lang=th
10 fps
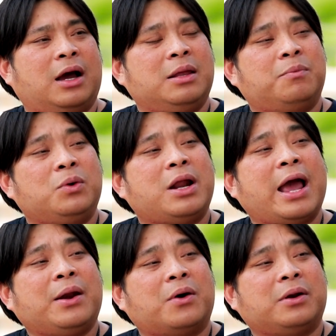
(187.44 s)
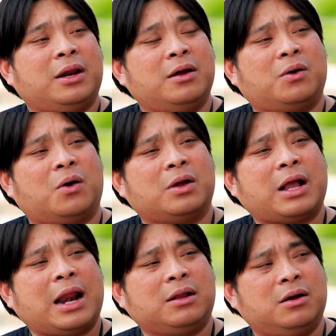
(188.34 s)
ออันนี้พูดได้เนาะในเรื่องของ
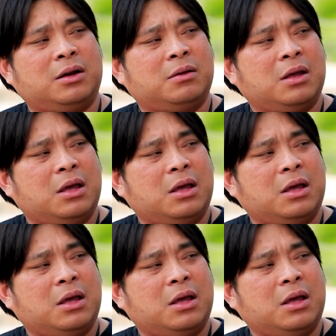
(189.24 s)
การเงิน